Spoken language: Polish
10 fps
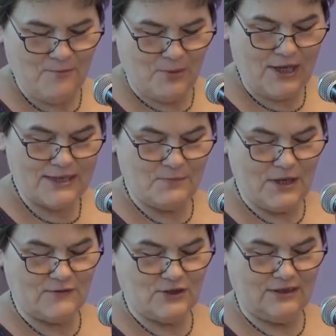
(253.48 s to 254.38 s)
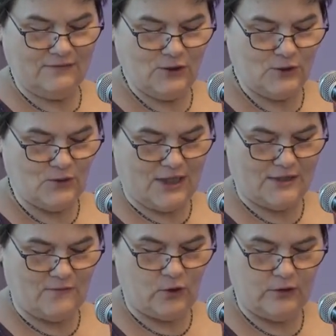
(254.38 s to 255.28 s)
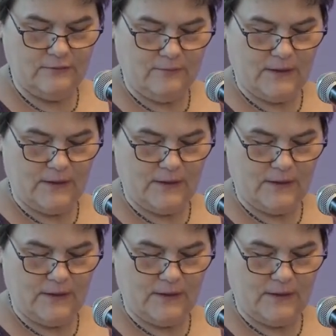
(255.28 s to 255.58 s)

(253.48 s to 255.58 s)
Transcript: Po raz pierwszy figurka swoj